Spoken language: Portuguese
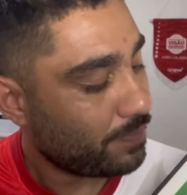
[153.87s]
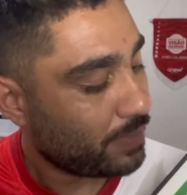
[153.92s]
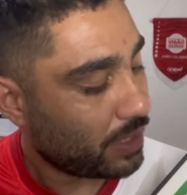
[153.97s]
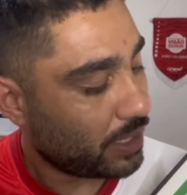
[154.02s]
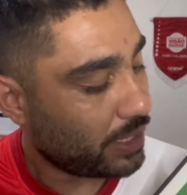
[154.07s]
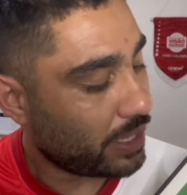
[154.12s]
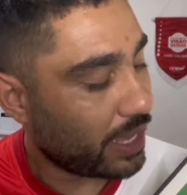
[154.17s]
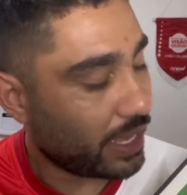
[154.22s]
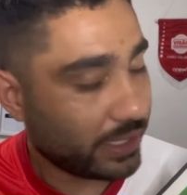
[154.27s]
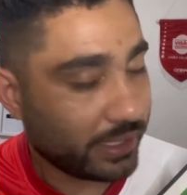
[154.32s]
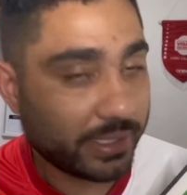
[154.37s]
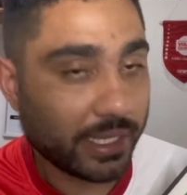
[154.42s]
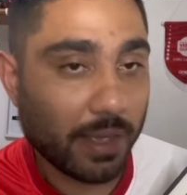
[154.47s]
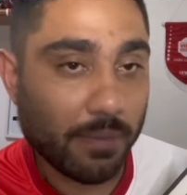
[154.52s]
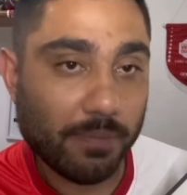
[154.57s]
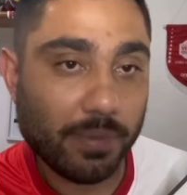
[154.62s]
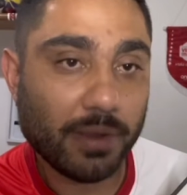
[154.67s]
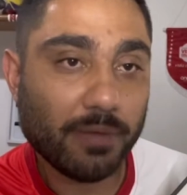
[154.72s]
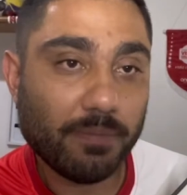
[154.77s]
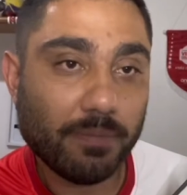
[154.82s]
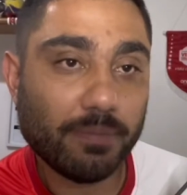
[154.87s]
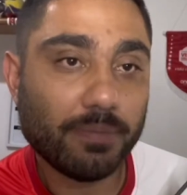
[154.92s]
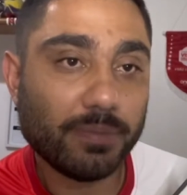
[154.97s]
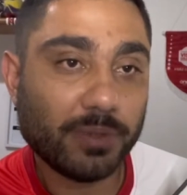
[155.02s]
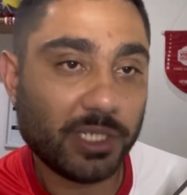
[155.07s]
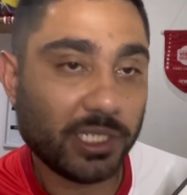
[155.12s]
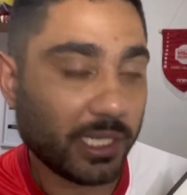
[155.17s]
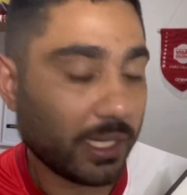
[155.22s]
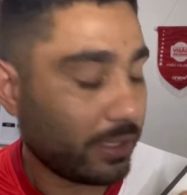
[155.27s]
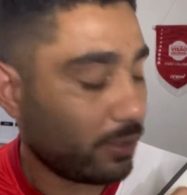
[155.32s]
E aí sempre
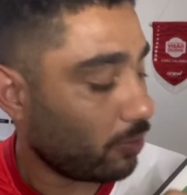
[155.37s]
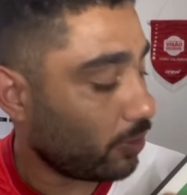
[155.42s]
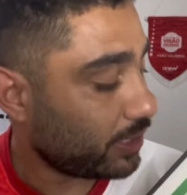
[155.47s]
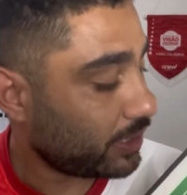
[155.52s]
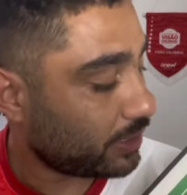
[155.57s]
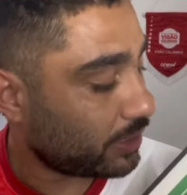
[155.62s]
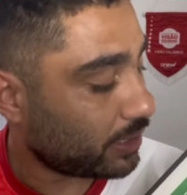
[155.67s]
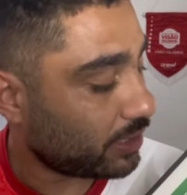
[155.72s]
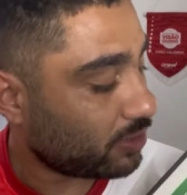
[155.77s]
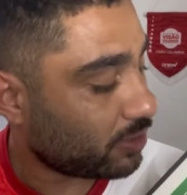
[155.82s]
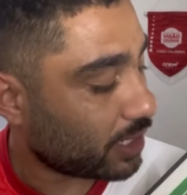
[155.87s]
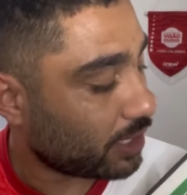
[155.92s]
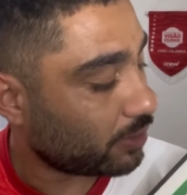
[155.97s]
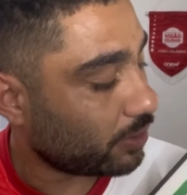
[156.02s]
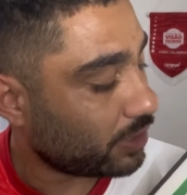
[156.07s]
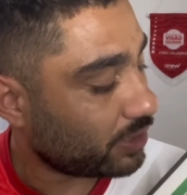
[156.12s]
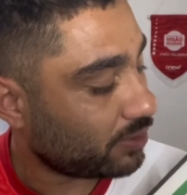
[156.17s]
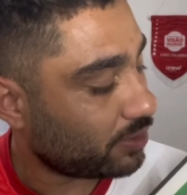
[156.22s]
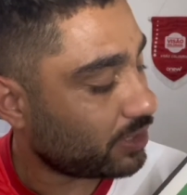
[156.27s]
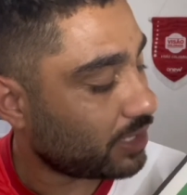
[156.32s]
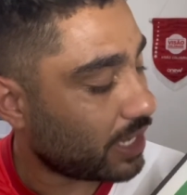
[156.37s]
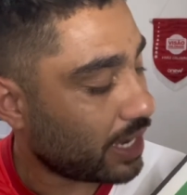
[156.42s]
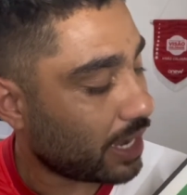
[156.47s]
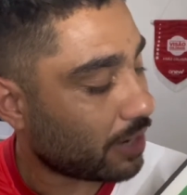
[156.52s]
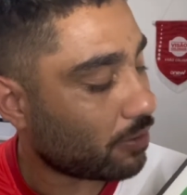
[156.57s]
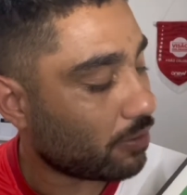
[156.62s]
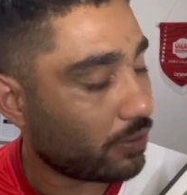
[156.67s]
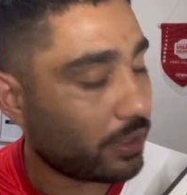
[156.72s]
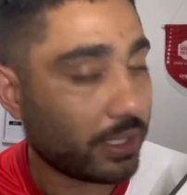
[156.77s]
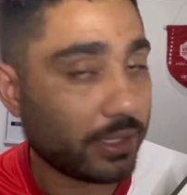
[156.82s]
tinha dois, três jogadores do Ceará
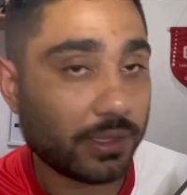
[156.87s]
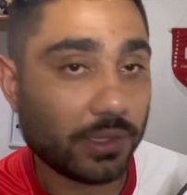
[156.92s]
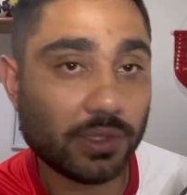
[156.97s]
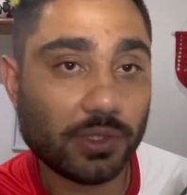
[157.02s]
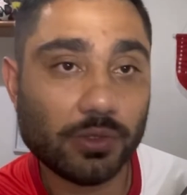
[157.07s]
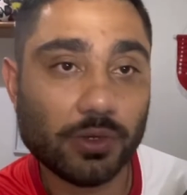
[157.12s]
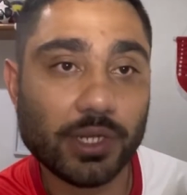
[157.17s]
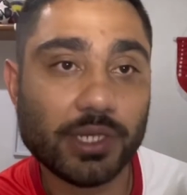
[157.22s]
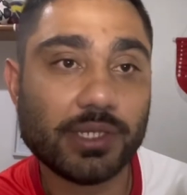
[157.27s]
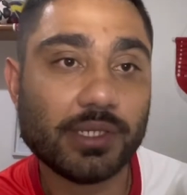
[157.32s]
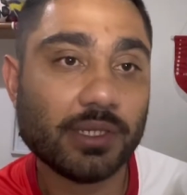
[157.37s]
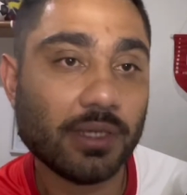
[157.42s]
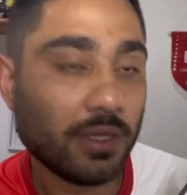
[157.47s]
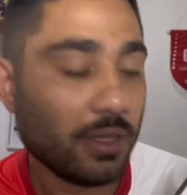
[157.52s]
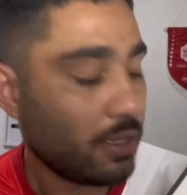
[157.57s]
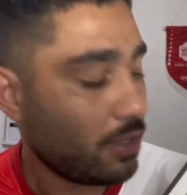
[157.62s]
contra esses dois,